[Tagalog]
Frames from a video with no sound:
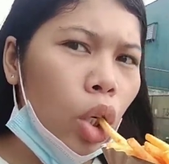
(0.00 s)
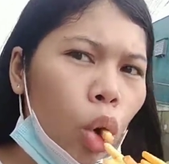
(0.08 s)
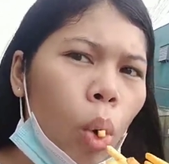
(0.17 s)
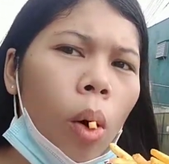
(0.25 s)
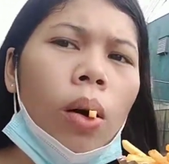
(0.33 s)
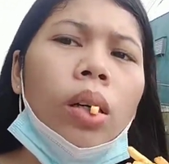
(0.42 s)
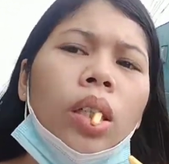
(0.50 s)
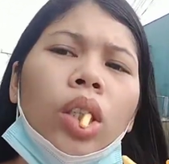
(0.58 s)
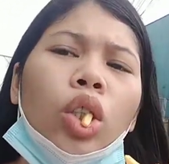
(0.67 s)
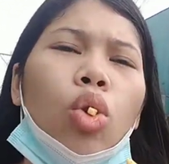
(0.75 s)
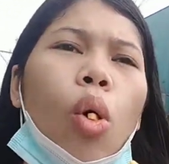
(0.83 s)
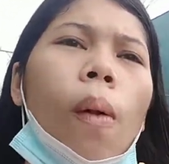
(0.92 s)

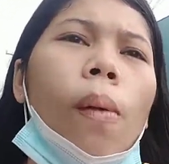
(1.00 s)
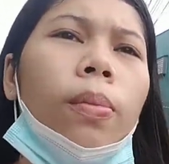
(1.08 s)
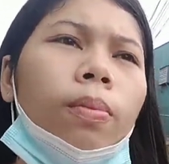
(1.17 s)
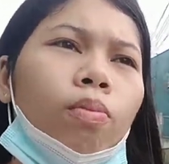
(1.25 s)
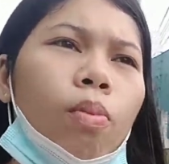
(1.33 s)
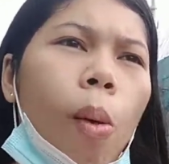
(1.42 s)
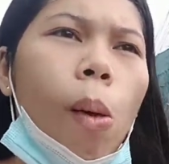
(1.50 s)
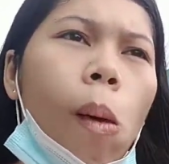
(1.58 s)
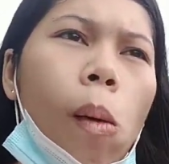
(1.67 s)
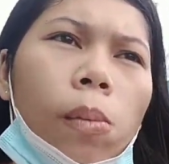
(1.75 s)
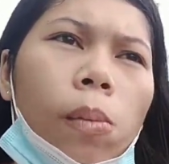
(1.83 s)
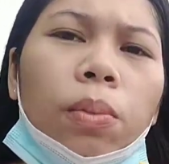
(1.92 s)
Mm.
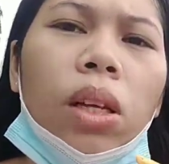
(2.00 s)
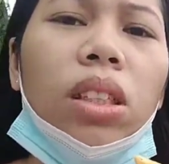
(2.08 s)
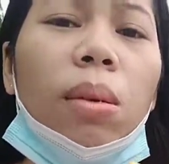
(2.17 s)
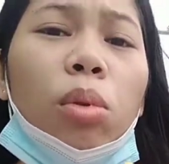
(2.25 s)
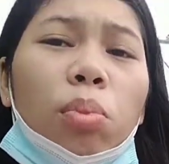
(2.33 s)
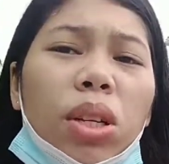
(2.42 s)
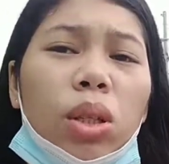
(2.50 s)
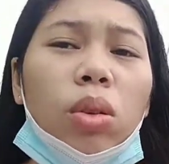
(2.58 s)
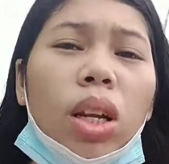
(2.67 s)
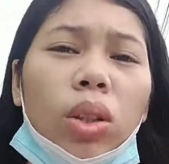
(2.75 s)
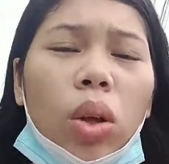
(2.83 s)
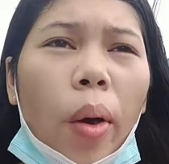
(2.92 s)
10 piso
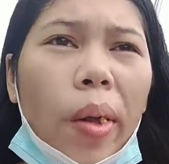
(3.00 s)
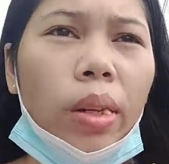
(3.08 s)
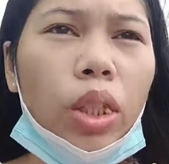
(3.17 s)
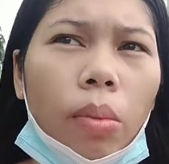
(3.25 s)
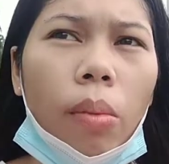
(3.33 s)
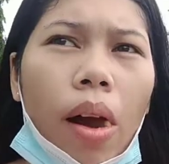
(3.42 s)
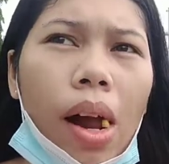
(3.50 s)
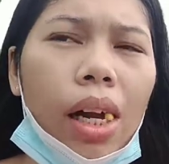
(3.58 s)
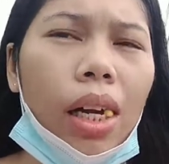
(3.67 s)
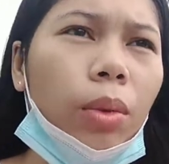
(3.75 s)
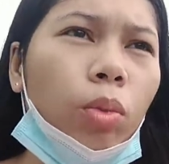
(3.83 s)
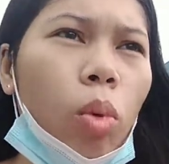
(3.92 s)
lang to. Yung sa mga
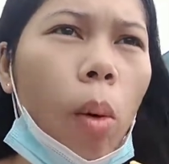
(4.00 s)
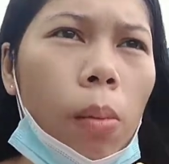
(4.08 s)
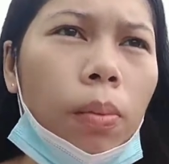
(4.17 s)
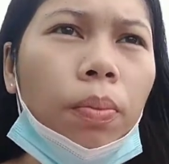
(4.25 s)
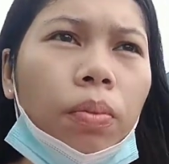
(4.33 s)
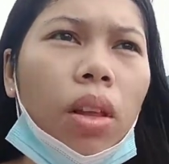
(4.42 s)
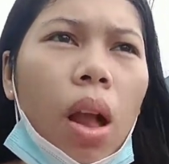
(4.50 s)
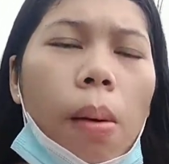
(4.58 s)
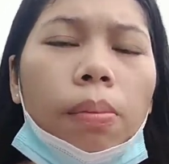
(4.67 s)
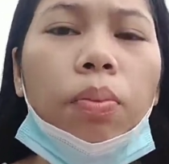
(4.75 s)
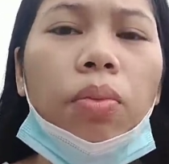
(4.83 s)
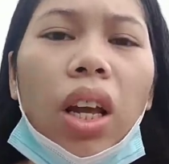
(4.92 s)

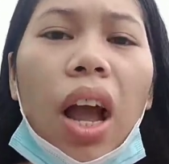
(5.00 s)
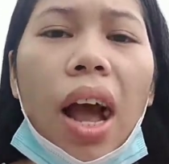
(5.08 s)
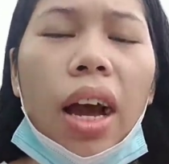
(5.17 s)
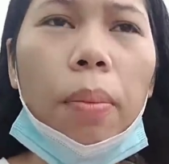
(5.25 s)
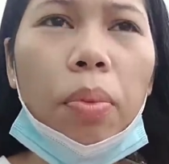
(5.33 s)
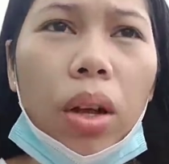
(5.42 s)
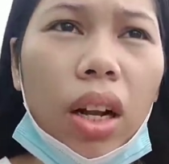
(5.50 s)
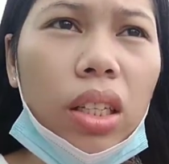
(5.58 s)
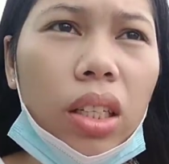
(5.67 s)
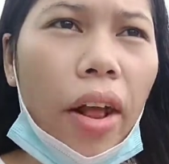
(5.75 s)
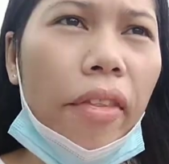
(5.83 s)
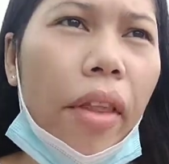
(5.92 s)
sa harap ng
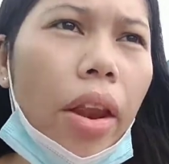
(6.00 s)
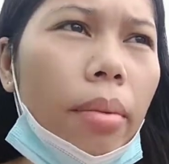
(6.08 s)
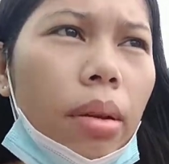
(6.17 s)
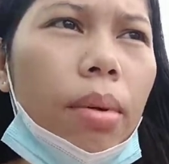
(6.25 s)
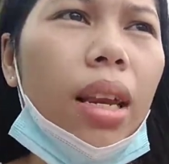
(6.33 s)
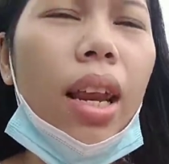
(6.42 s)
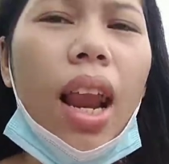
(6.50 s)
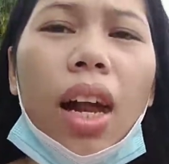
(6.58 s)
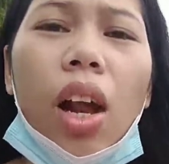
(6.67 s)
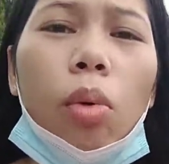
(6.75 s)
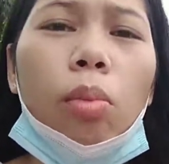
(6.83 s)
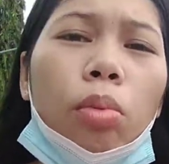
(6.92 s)
kalsada na bibili. Lagi
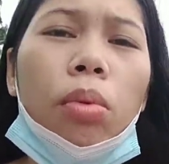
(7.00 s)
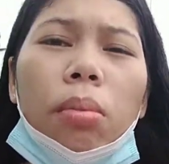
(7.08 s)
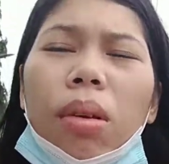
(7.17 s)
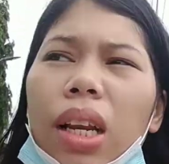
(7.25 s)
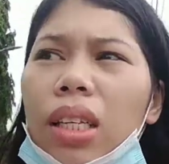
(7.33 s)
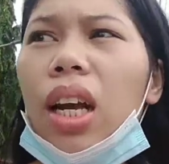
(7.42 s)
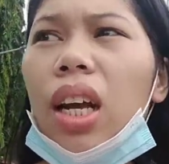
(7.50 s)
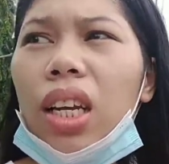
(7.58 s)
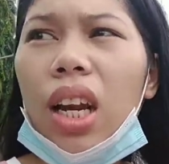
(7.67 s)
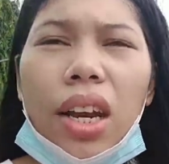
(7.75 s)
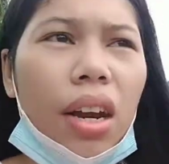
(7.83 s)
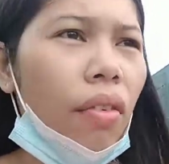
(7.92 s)
akong bumibili sa
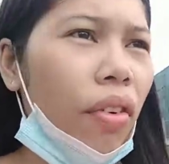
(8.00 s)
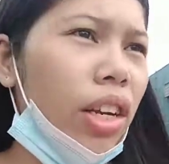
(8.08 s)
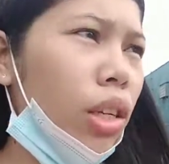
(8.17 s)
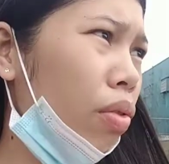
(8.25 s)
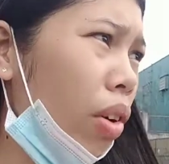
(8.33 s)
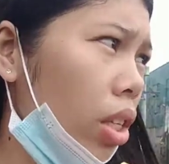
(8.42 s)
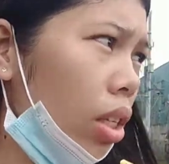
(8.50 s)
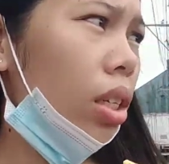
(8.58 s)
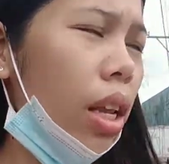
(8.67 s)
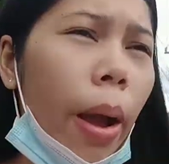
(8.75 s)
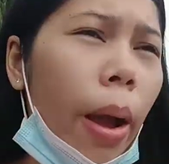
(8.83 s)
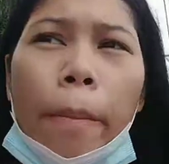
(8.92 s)
kanila ng french fries
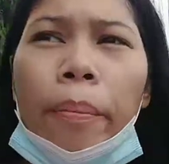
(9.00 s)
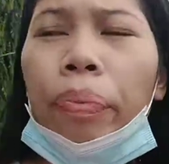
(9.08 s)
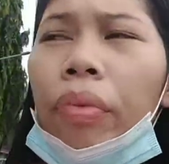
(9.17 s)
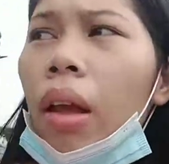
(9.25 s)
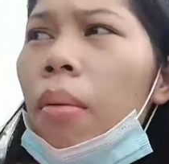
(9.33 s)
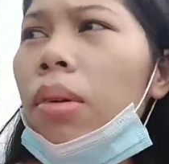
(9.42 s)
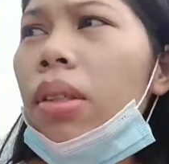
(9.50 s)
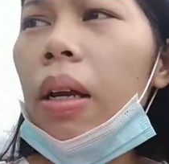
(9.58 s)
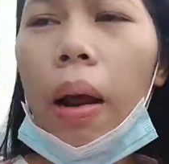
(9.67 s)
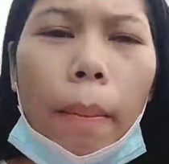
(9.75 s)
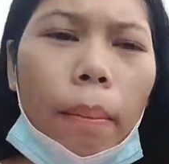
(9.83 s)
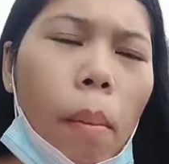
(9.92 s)
kasi masarap.